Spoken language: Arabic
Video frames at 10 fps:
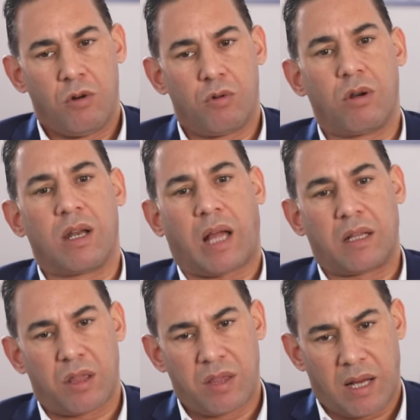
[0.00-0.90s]
وكنا
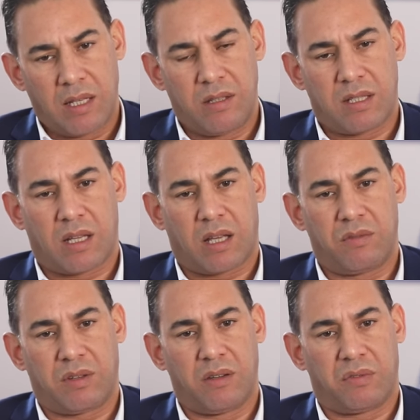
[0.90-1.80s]
تحدثنا عليه زاد
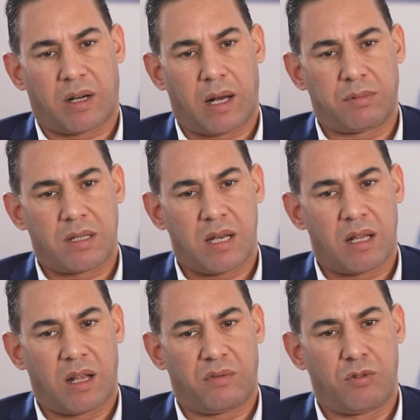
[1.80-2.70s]
كيف كيف الرابطه
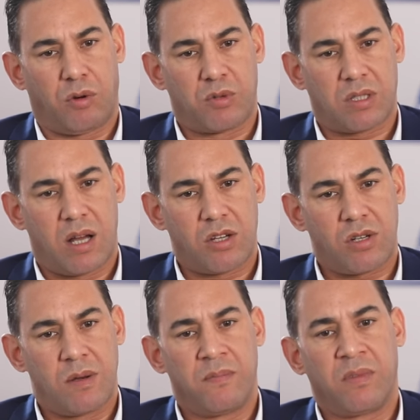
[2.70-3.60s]
سنه 2015